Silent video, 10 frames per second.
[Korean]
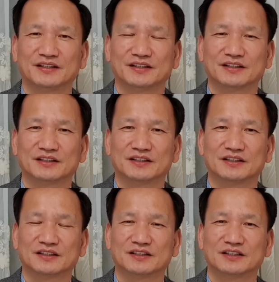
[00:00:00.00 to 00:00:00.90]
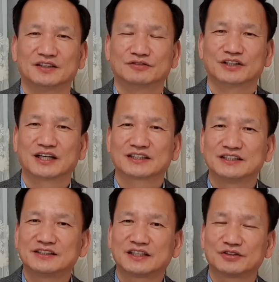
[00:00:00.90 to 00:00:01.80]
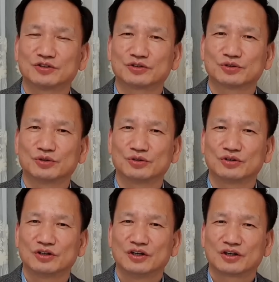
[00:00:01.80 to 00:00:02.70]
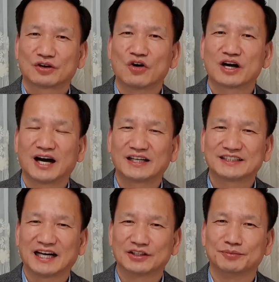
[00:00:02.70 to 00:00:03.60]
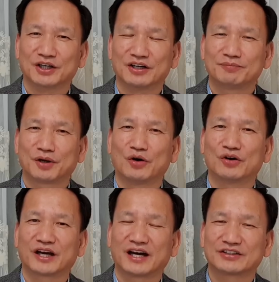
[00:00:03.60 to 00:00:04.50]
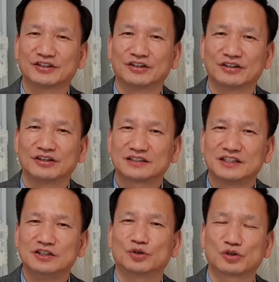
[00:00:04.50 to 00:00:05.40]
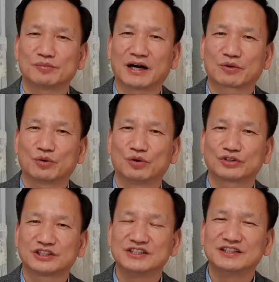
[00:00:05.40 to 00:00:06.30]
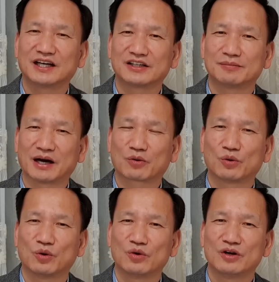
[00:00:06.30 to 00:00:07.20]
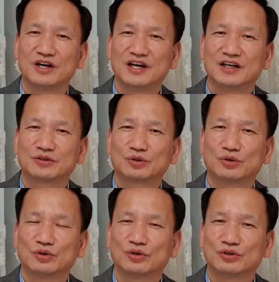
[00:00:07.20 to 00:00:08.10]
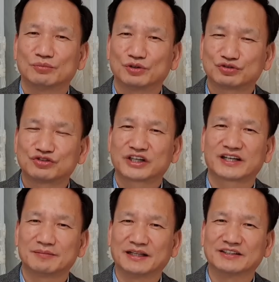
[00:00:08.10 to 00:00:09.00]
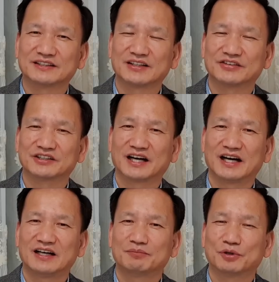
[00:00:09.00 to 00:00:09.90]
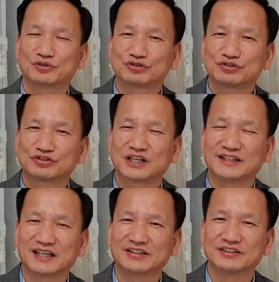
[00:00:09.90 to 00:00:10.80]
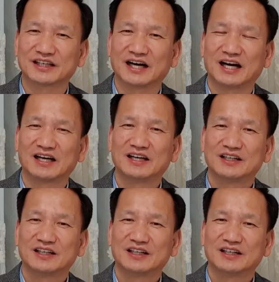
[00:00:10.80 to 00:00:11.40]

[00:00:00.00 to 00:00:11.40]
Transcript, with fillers: 어, 우리가 신체적으로 건강하지 않으면 병원에 가서 진료를 받고 진단을 받고 또 뭐 주사를 맞는다든가 뭐 수술을 한다든가